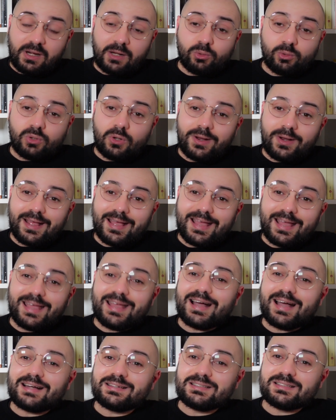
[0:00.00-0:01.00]
L'autore
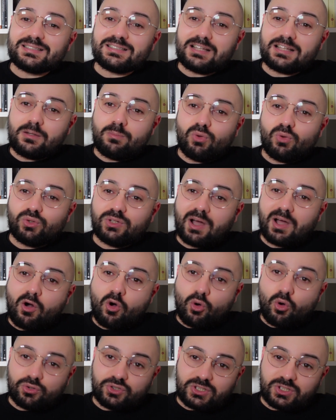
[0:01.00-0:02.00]
è Anselmo
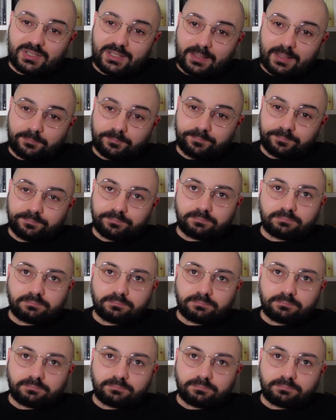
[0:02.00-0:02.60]
d'Aosta